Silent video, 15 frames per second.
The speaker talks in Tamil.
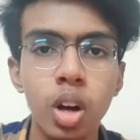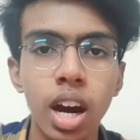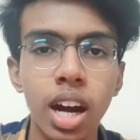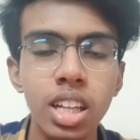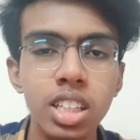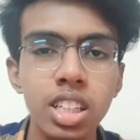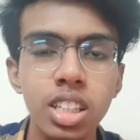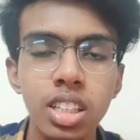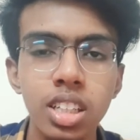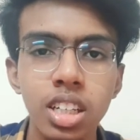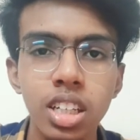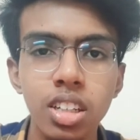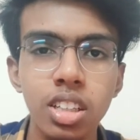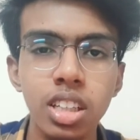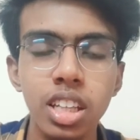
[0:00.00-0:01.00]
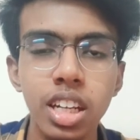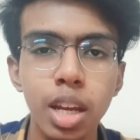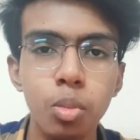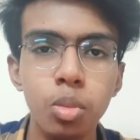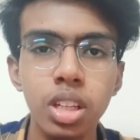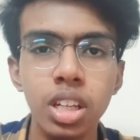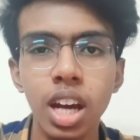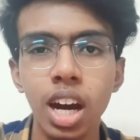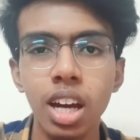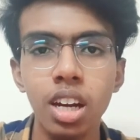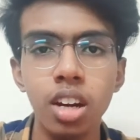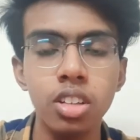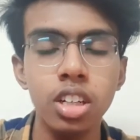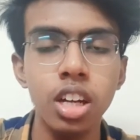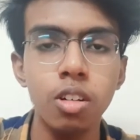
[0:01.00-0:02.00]
அடுத்து இது இது இந்த கேம் வந்து யாரா
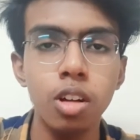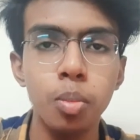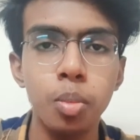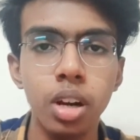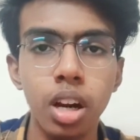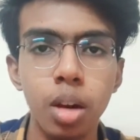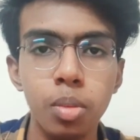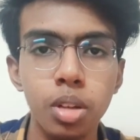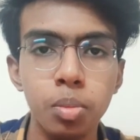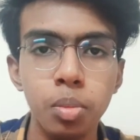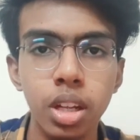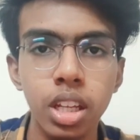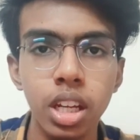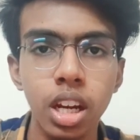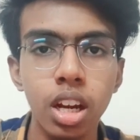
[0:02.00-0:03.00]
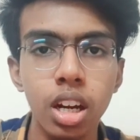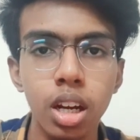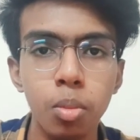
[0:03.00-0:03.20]
வந்து டெவலப் பண்ணுறா அப்படின்னு பார்த்தீங்கன்னா